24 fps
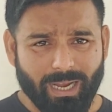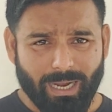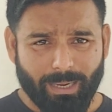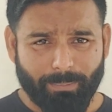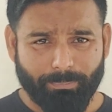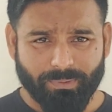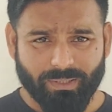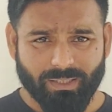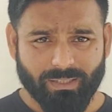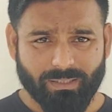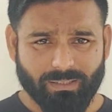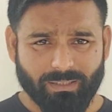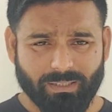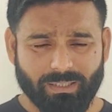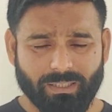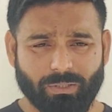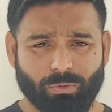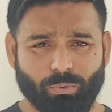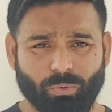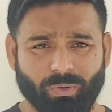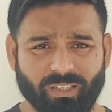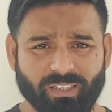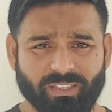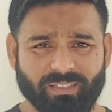আপনার
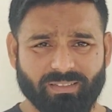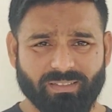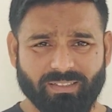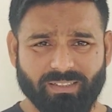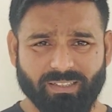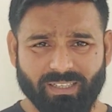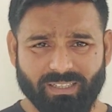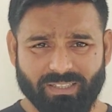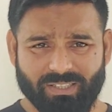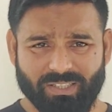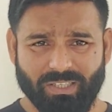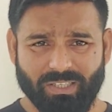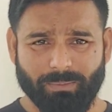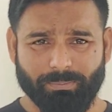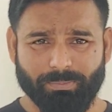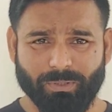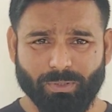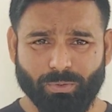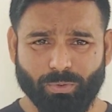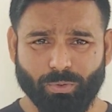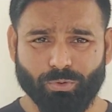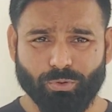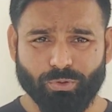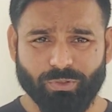কোয়ালিটিস কি আছে আপনি
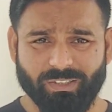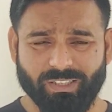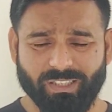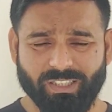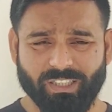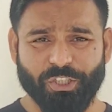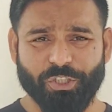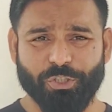কতদিনের